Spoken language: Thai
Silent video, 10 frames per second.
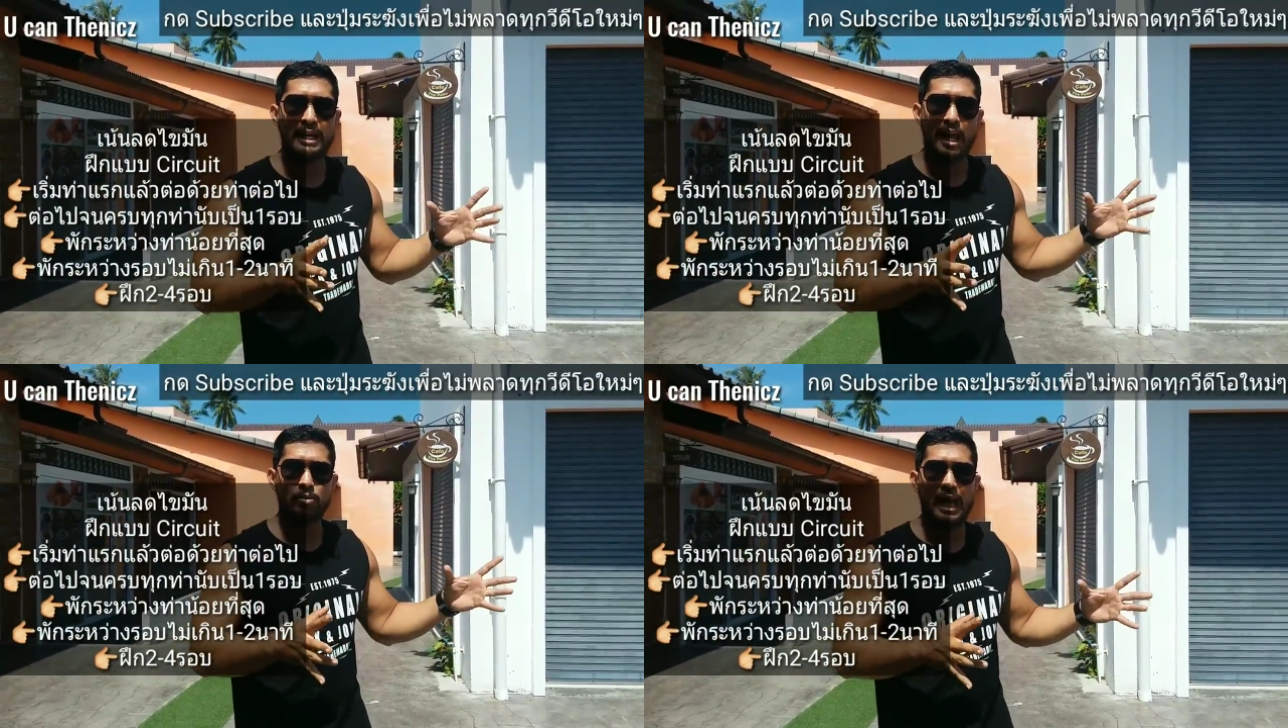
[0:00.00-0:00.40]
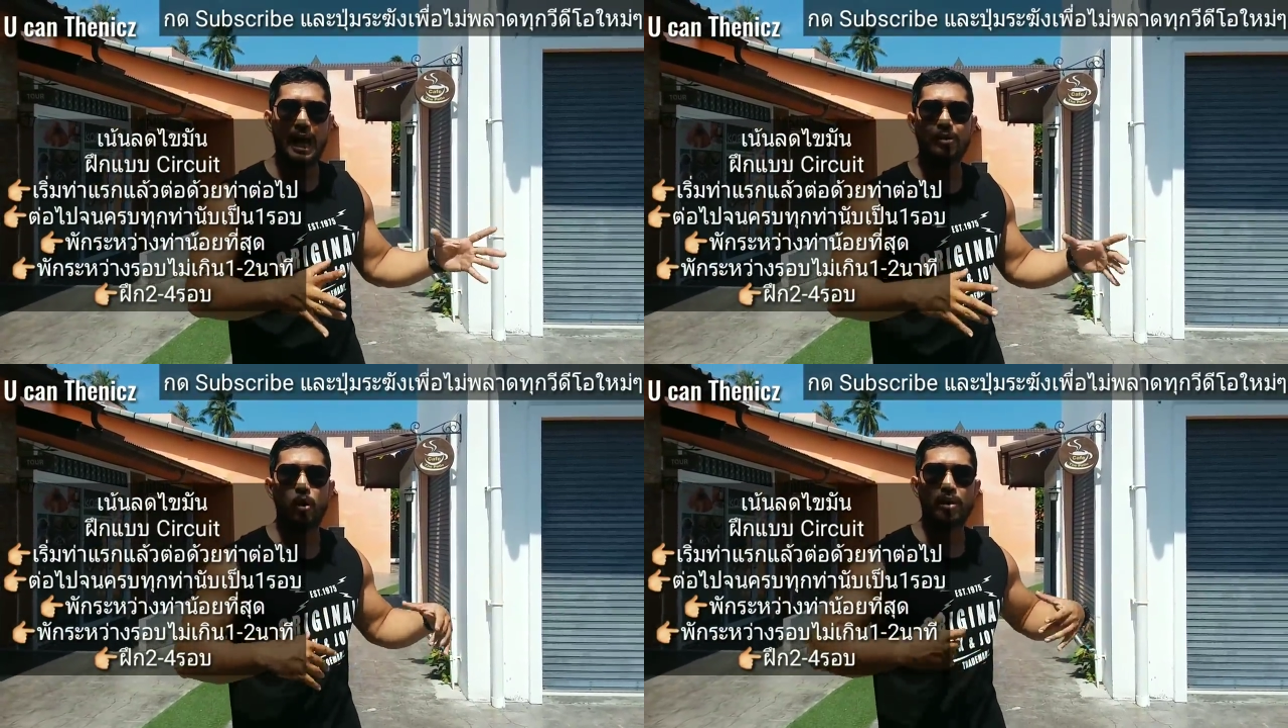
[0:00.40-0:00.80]
แนวทา
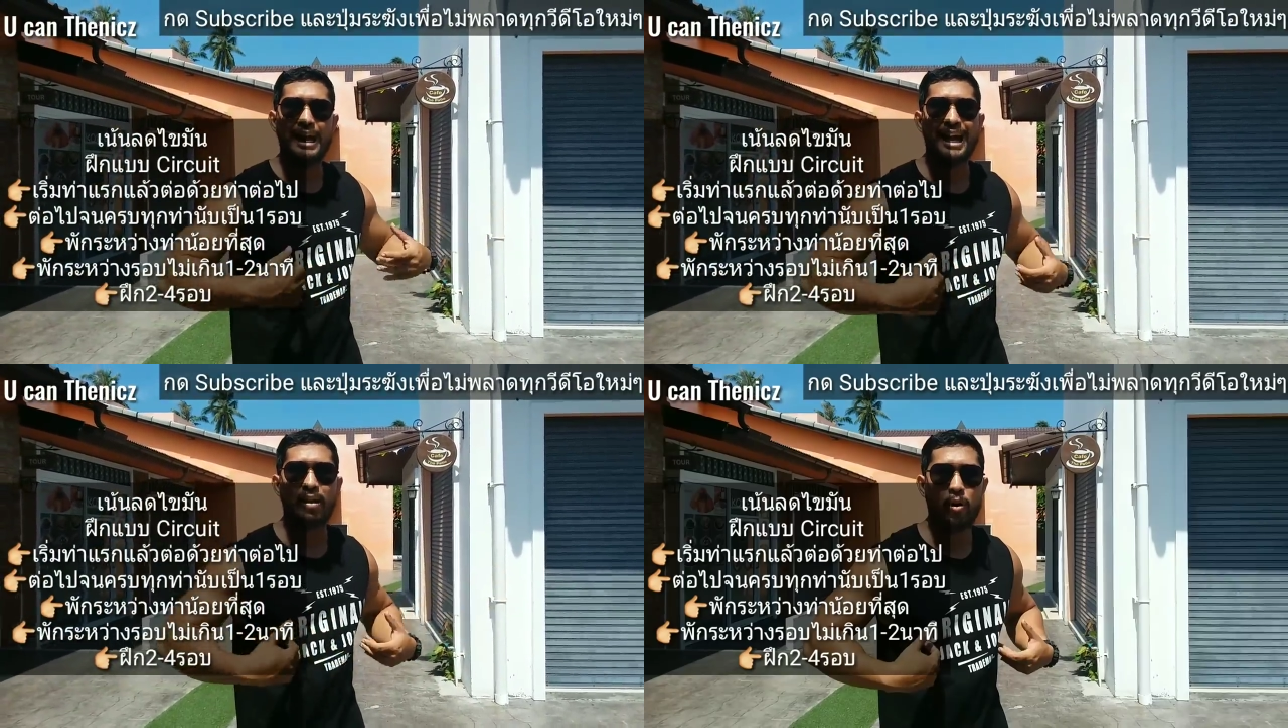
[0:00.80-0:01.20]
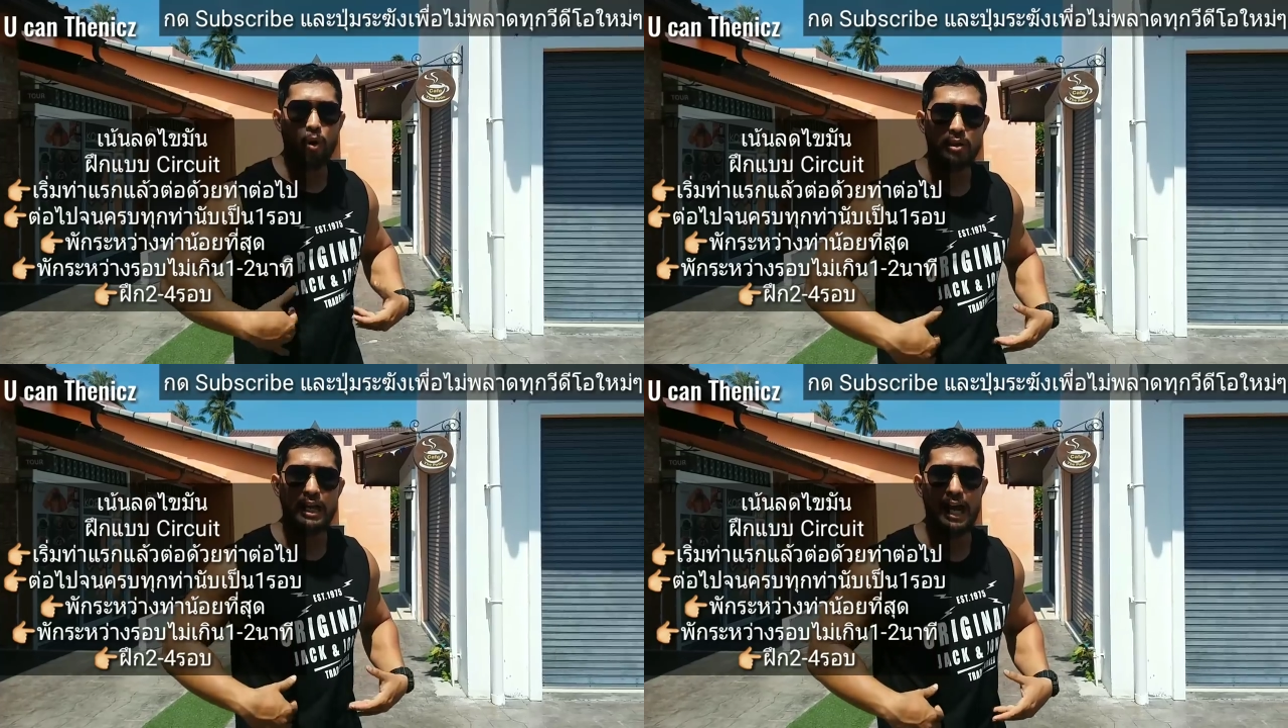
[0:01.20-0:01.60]
งของการล
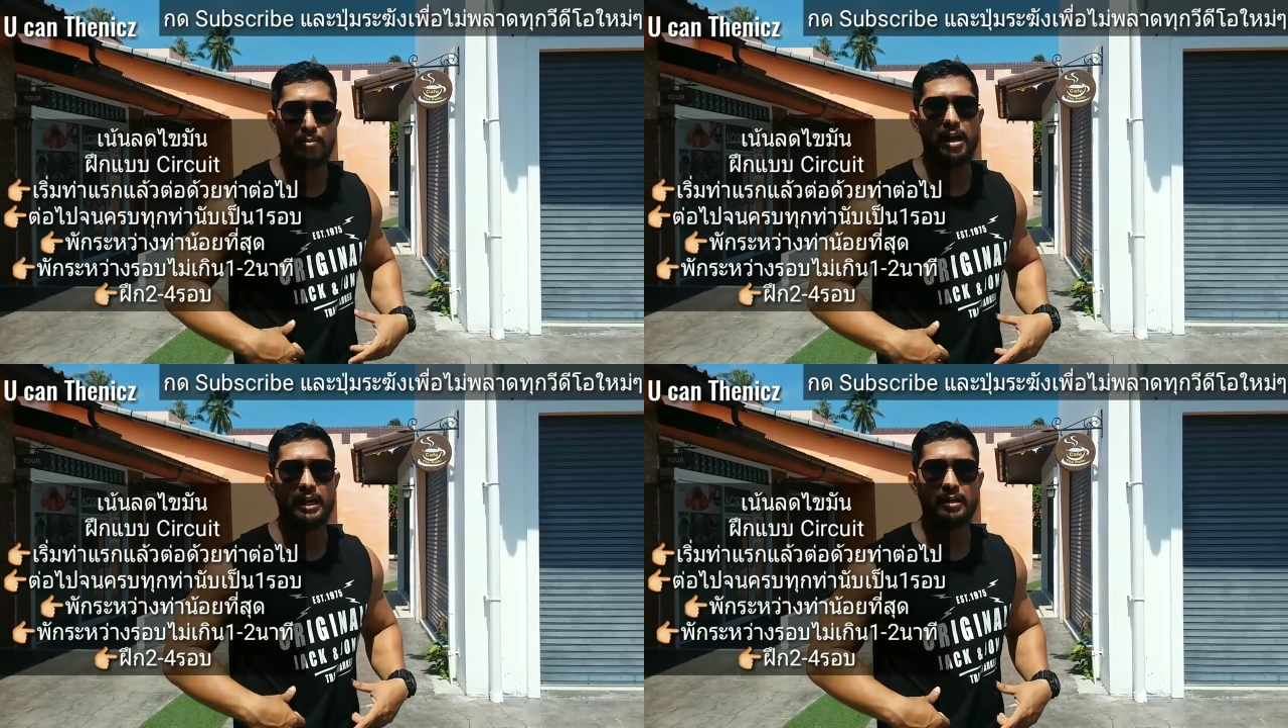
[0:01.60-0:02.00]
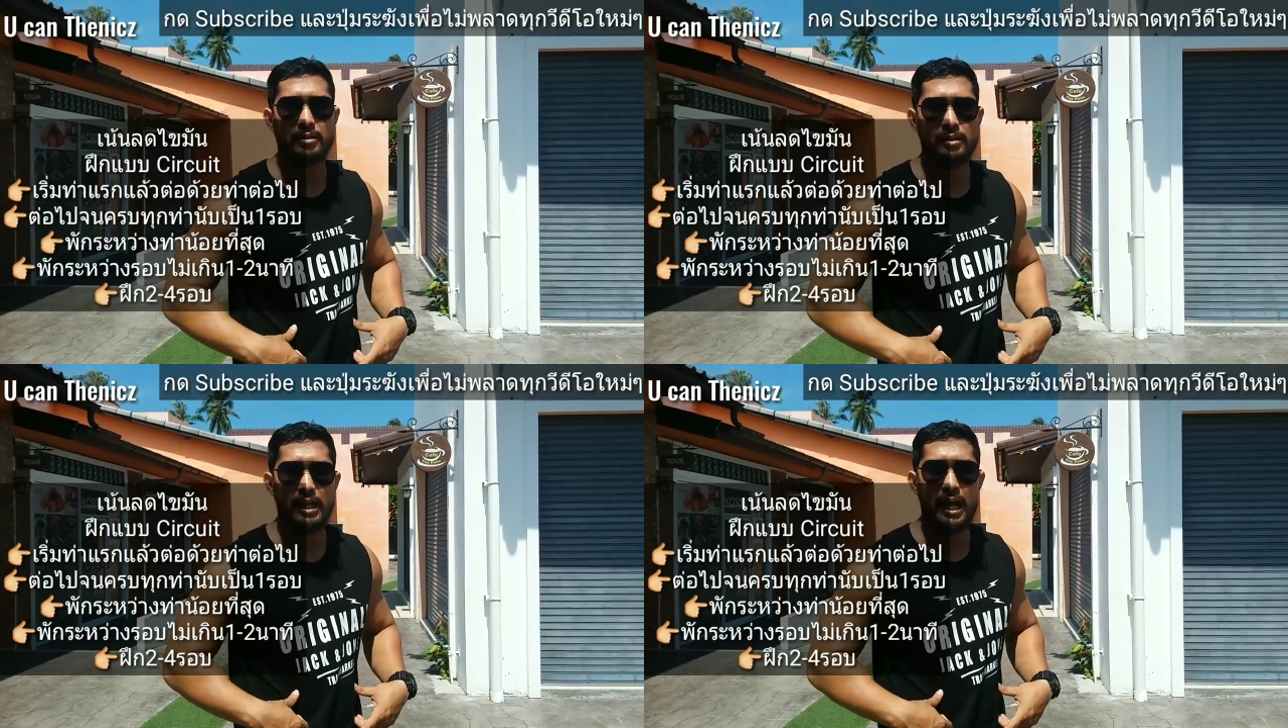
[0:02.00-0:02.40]
ดไขมัน
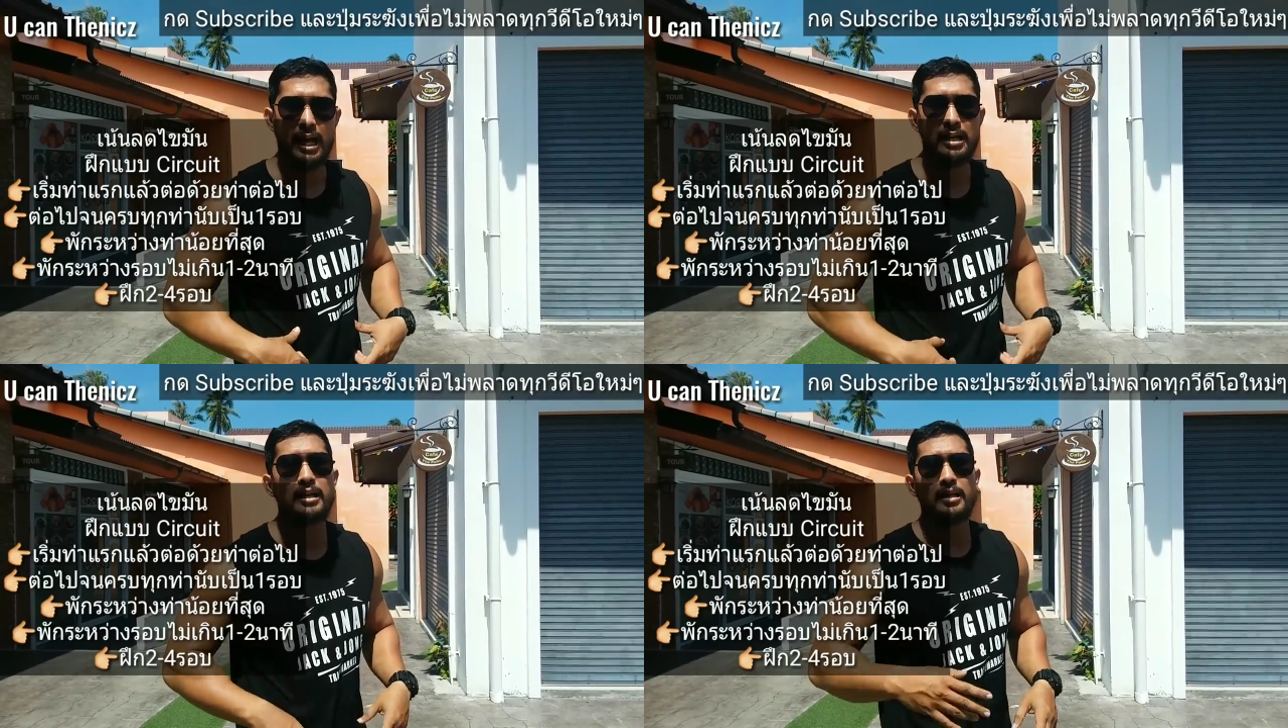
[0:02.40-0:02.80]
นะฮะ